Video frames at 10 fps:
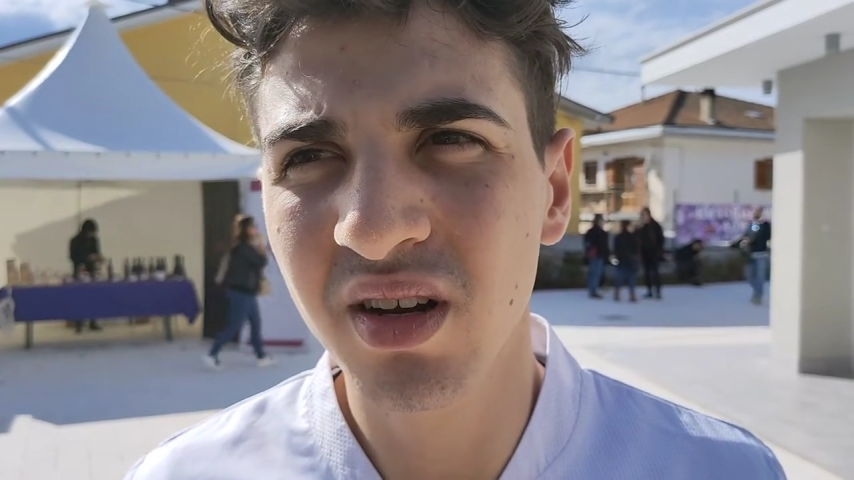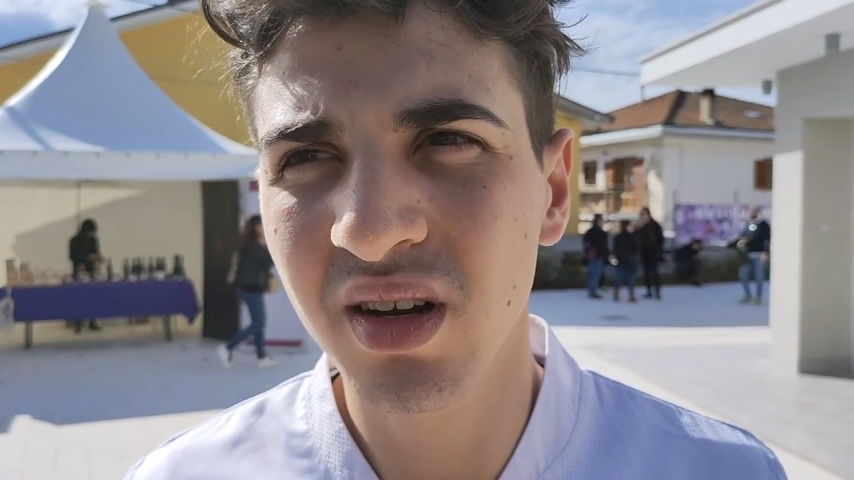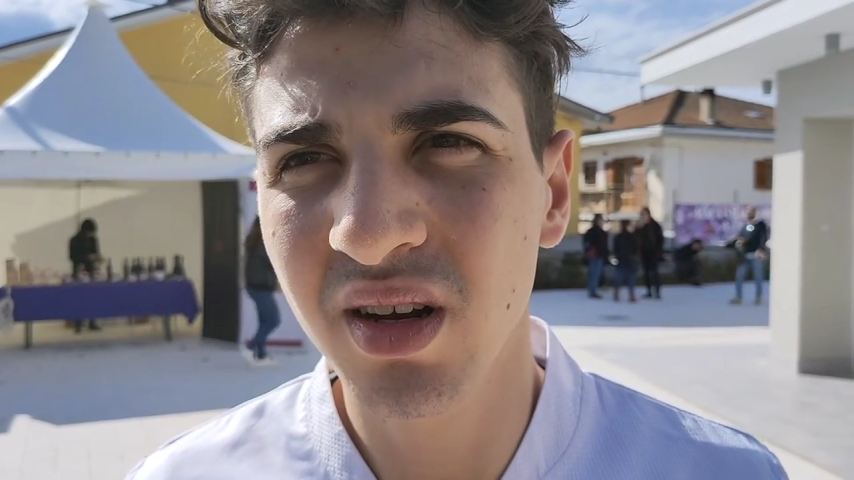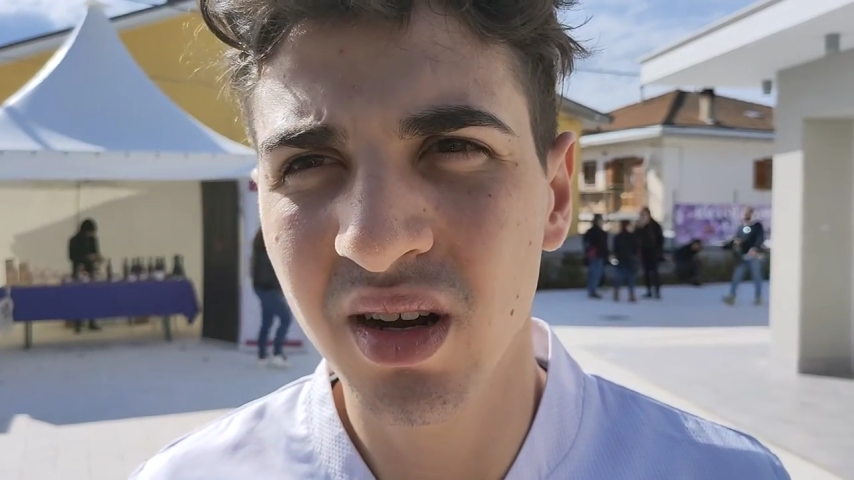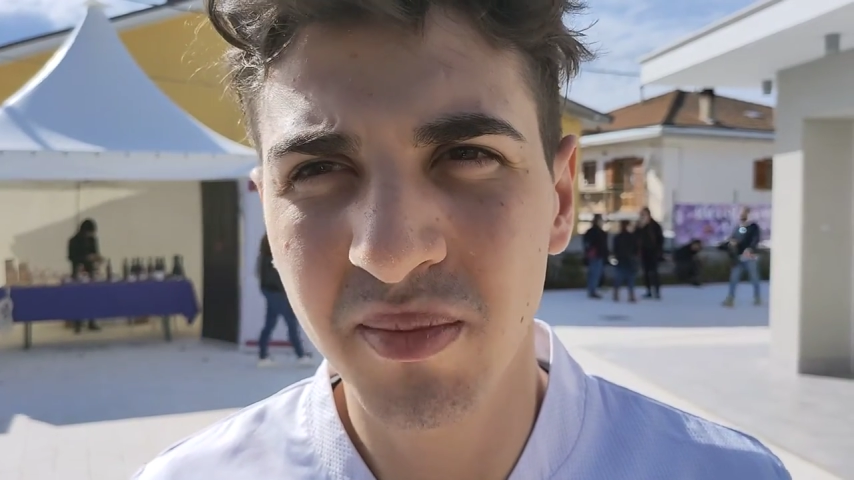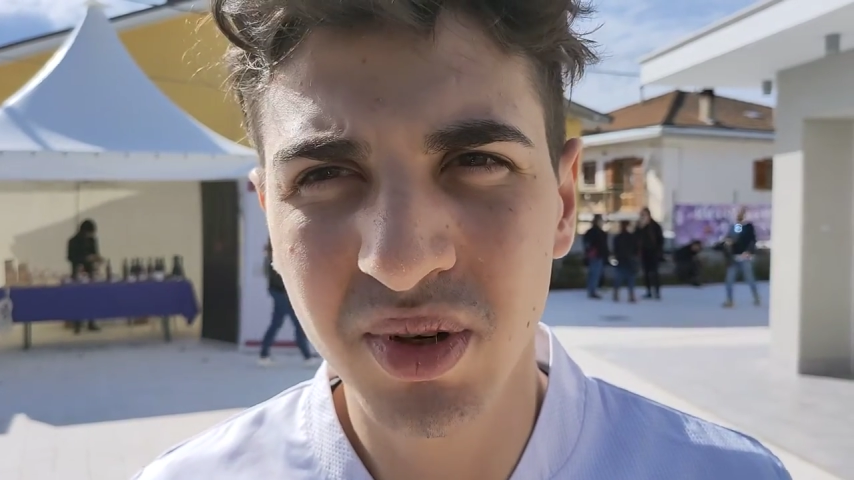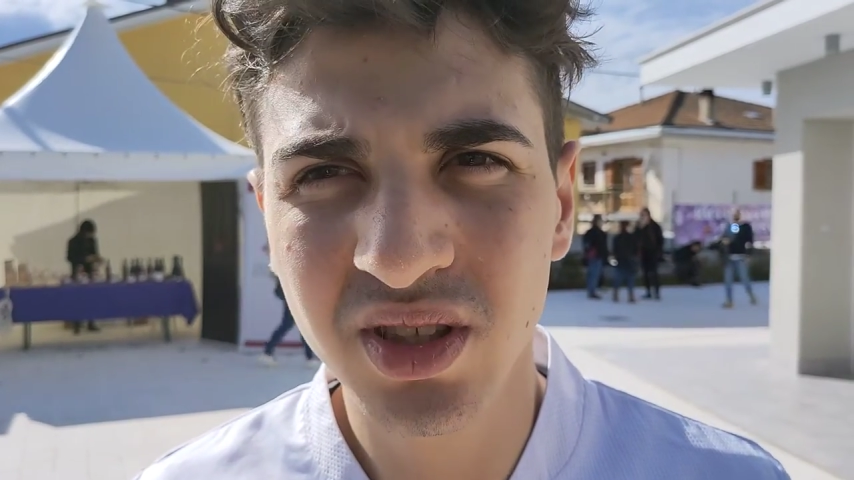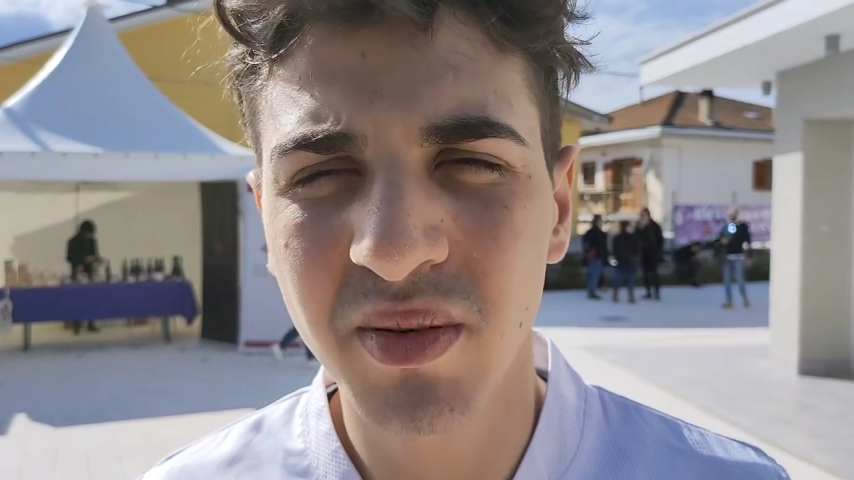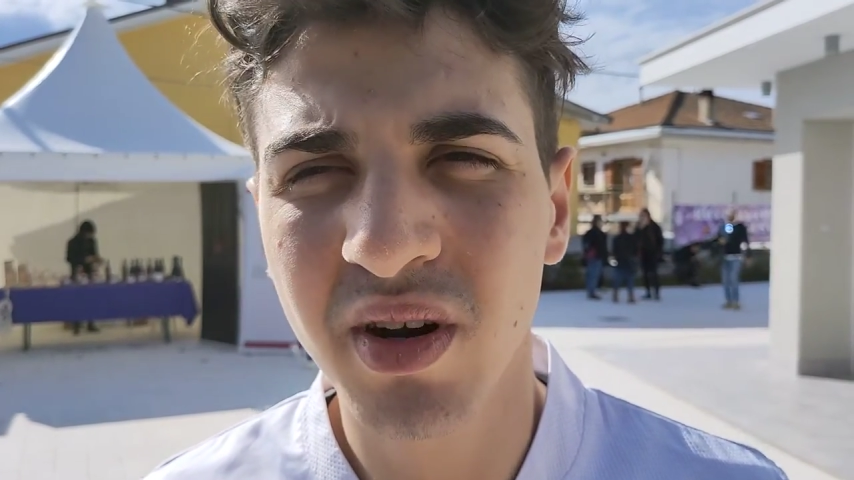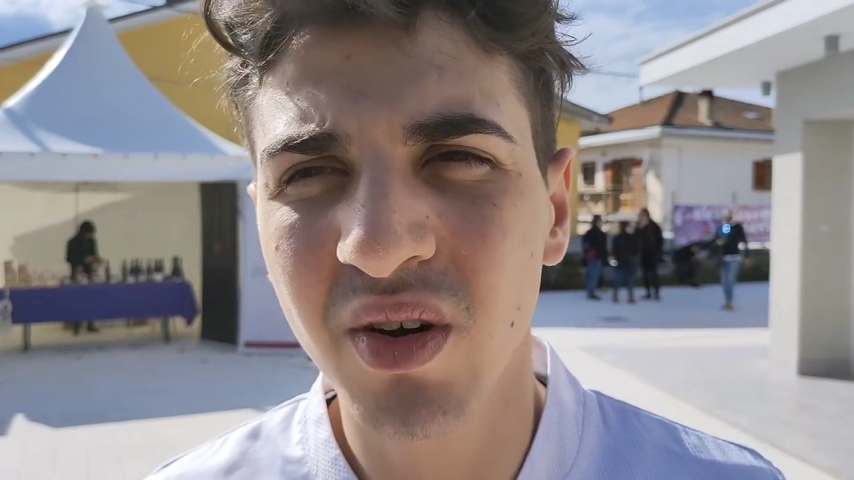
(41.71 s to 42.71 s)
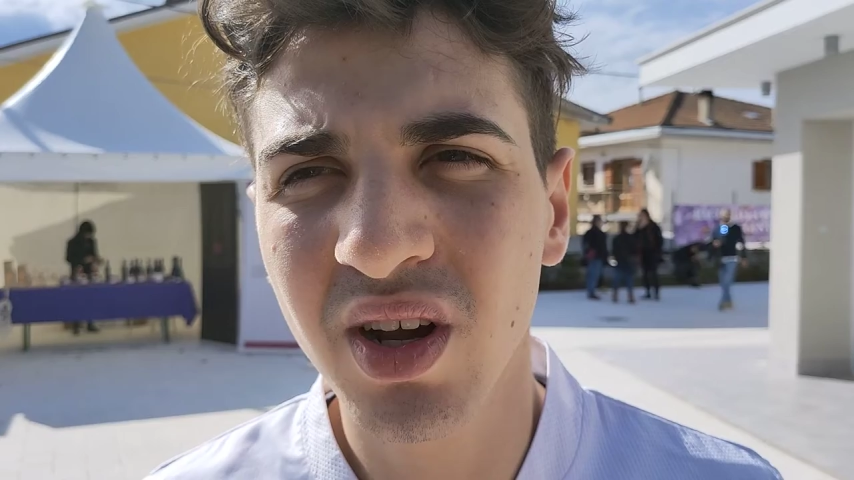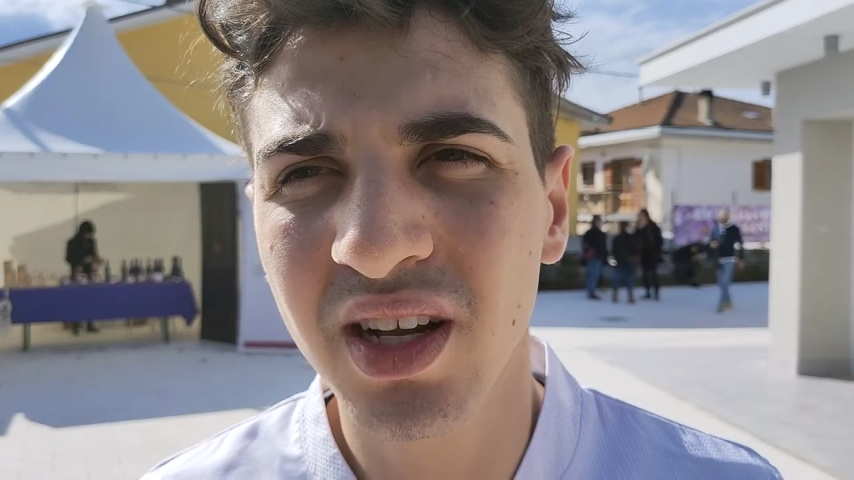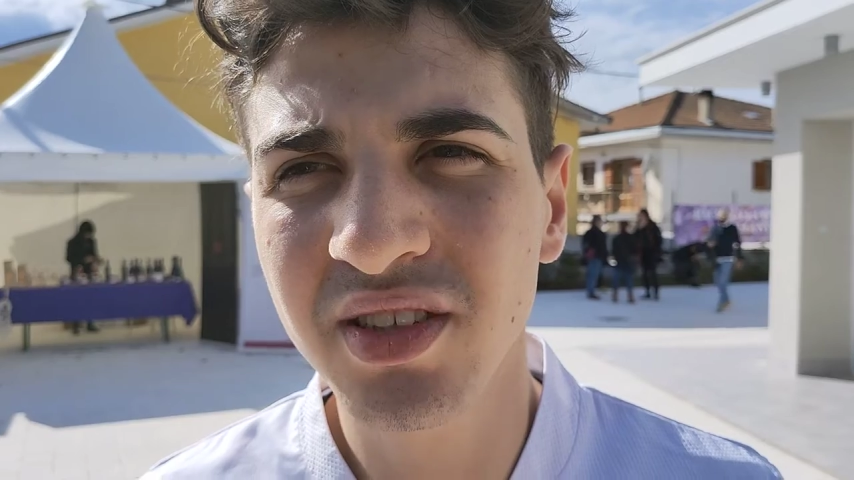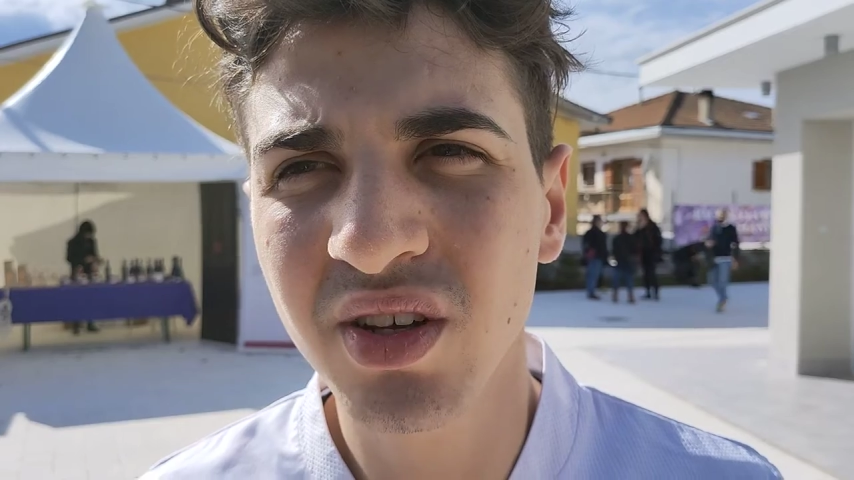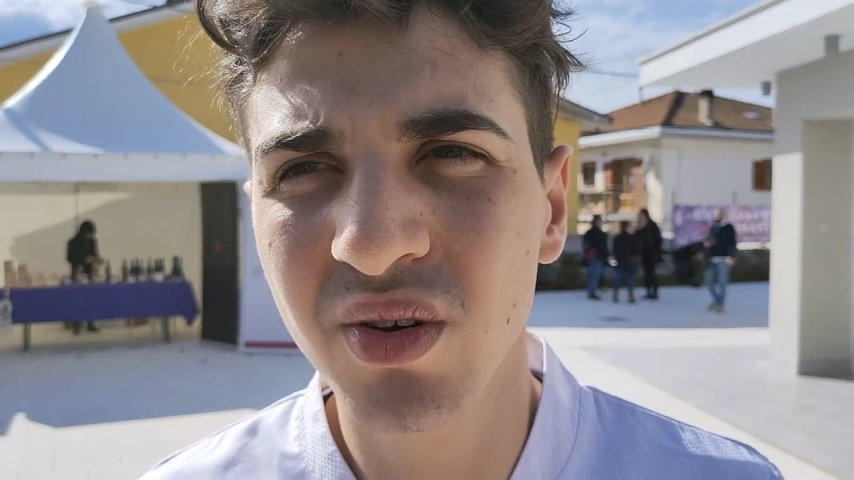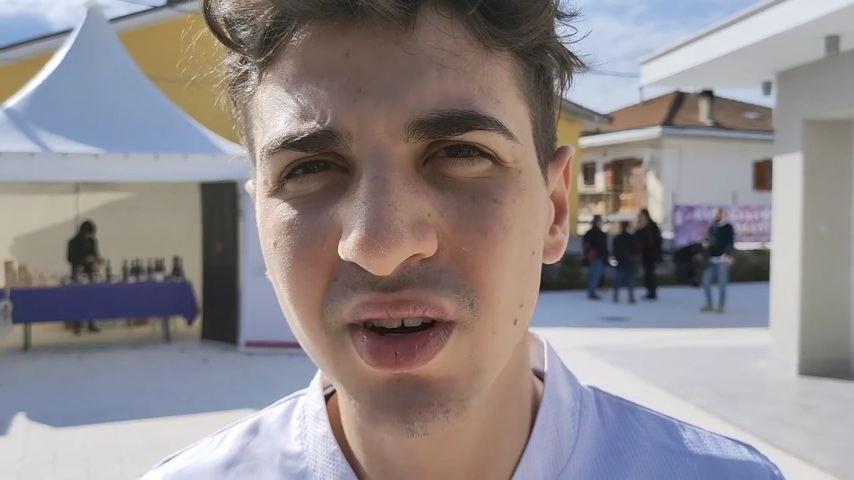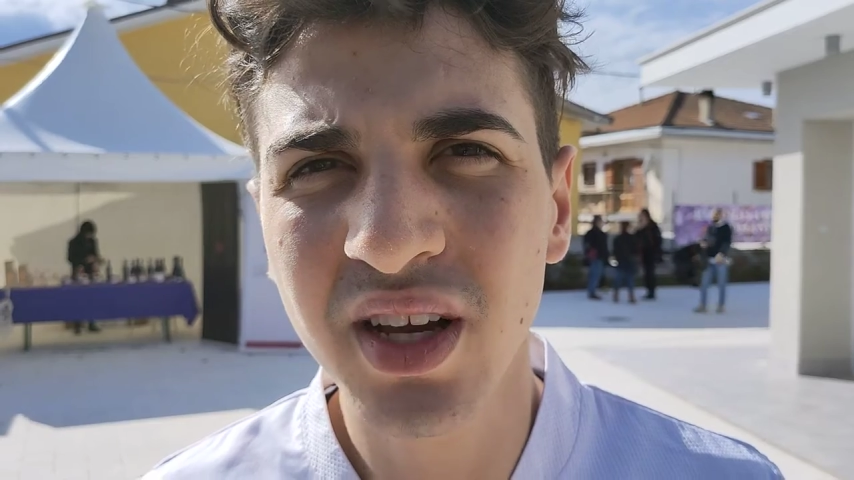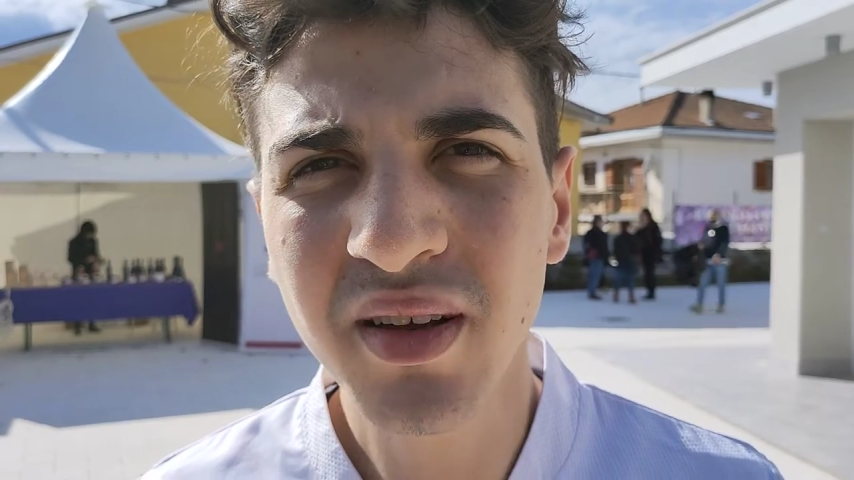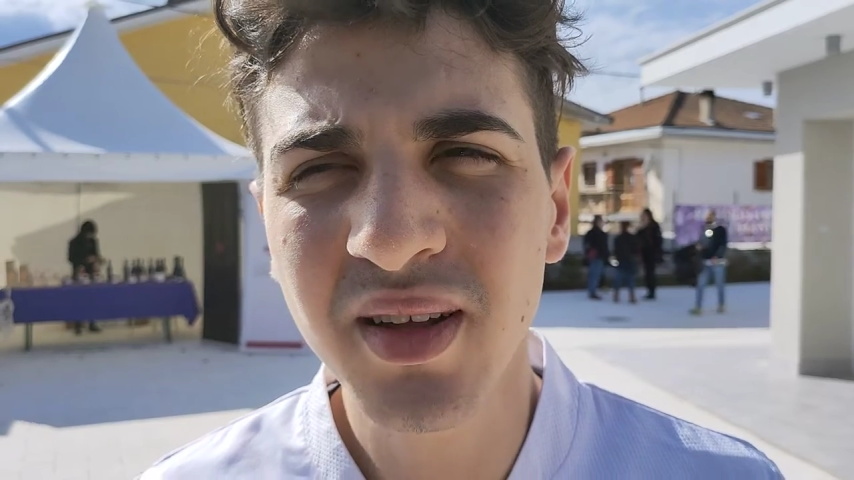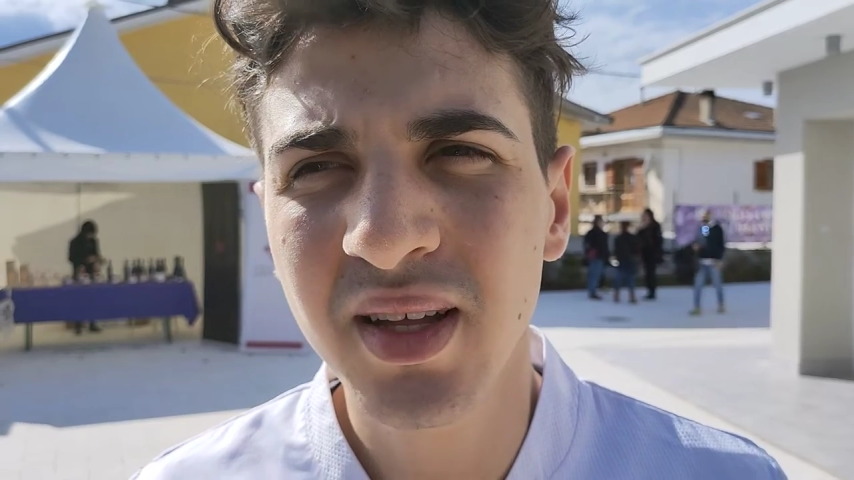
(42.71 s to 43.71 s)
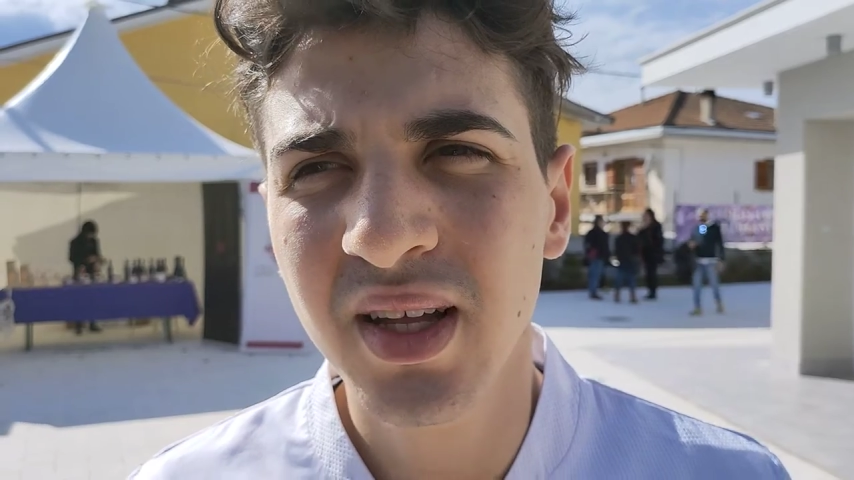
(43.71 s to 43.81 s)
apposta per l'occasione